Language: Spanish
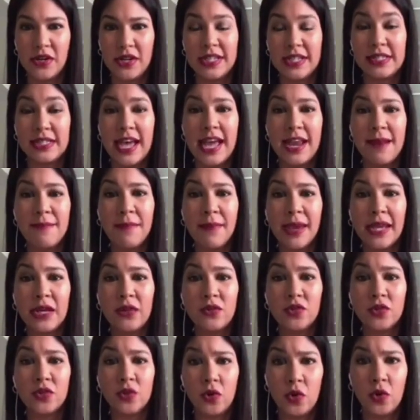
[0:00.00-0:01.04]
al menos
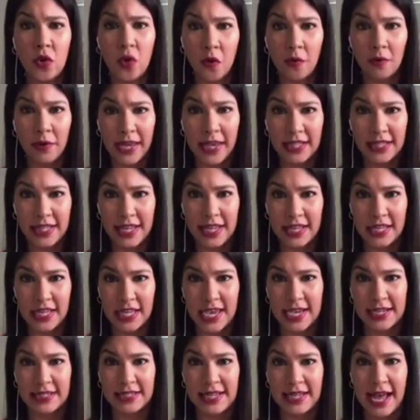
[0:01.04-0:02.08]
90 días
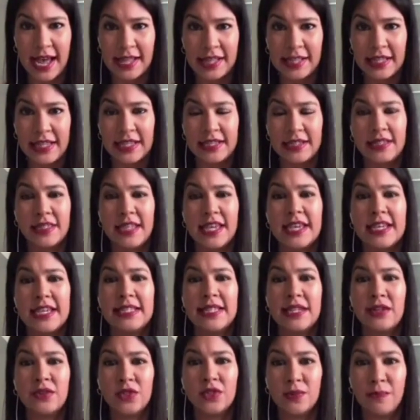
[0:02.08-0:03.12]
antes de que se
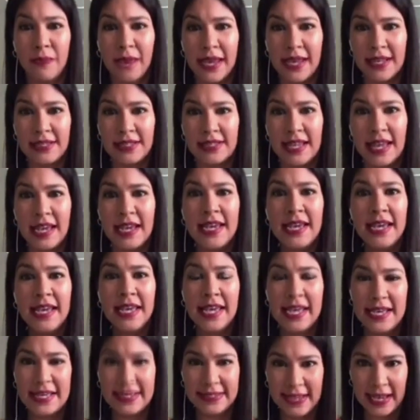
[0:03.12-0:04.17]
nos venza
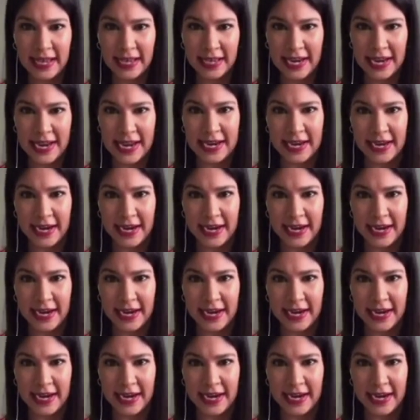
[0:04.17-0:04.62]
esa green